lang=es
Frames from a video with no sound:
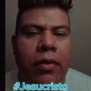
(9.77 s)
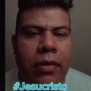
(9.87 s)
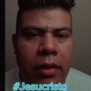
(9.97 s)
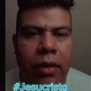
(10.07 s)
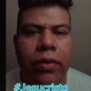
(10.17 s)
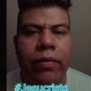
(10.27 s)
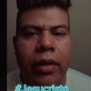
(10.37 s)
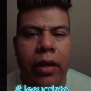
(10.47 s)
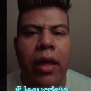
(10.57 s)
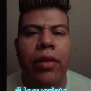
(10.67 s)
ser
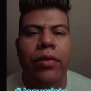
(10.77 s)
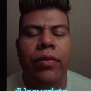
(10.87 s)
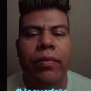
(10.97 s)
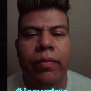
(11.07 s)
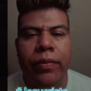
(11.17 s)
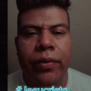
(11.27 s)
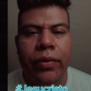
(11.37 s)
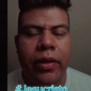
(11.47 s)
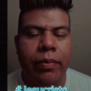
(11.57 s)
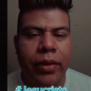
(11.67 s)
gobernado por
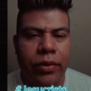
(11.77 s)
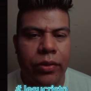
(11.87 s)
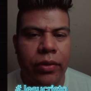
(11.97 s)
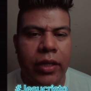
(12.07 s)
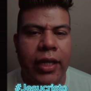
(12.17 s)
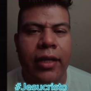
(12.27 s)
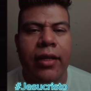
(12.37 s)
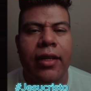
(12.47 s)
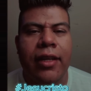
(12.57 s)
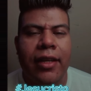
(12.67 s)
una persona
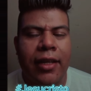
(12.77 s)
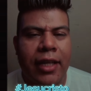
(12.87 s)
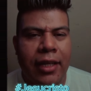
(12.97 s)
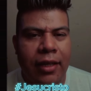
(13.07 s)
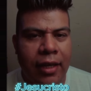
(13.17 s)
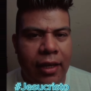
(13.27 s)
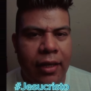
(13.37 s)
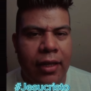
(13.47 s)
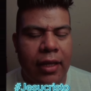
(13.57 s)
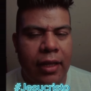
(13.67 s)

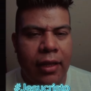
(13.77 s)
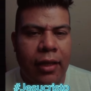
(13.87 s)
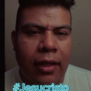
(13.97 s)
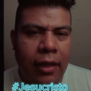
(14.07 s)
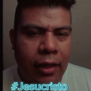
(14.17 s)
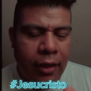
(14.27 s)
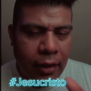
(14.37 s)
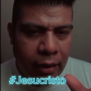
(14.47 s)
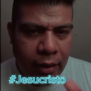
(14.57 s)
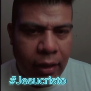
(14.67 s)
que
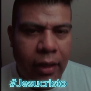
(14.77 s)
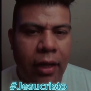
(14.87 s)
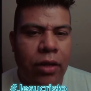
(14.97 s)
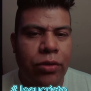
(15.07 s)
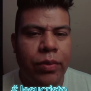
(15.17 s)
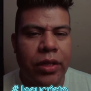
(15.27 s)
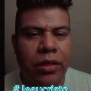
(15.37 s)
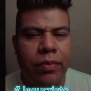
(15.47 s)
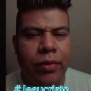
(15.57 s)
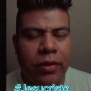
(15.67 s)
tenga los
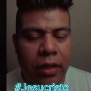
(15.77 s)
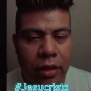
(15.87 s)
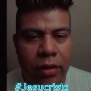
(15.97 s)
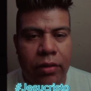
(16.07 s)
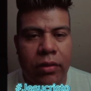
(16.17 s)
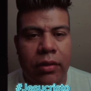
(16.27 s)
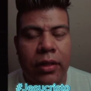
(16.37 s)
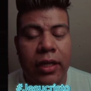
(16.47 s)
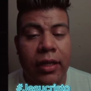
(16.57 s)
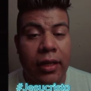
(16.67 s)
principios de Dios,
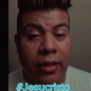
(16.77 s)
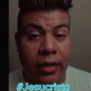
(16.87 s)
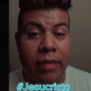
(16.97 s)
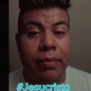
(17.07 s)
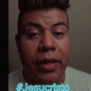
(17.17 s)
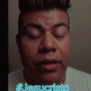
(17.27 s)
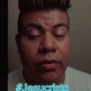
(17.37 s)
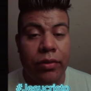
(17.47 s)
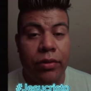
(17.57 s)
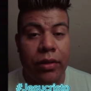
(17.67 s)
que sepa de
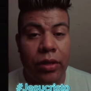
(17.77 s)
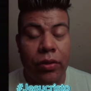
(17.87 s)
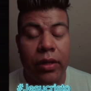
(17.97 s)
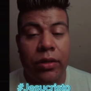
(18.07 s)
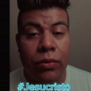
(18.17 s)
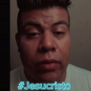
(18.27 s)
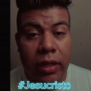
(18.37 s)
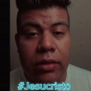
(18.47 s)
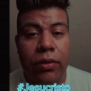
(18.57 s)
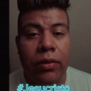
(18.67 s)
nuestro Señor
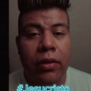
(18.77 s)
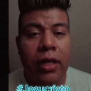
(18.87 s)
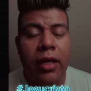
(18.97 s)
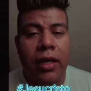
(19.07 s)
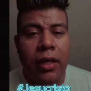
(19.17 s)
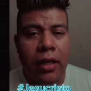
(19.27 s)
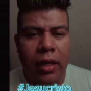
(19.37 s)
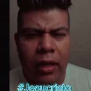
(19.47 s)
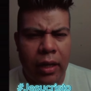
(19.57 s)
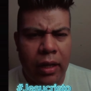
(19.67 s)
Jesucristo
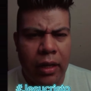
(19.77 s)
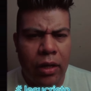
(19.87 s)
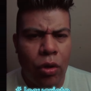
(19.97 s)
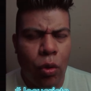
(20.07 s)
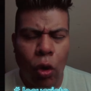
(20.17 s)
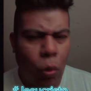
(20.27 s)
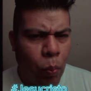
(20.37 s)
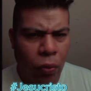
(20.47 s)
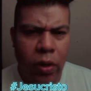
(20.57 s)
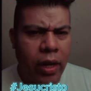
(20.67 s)
y que
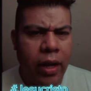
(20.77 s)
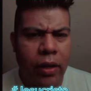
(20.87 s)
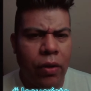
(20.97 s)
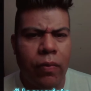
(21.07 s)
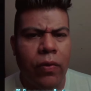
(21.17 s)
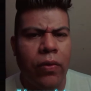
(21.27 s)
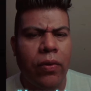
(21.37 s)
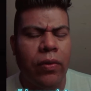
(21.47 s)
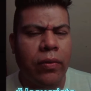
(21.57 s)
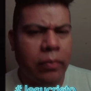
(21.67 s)
lo ponga
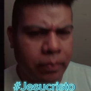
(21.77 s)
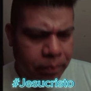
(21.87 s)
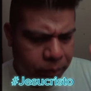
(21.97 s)
como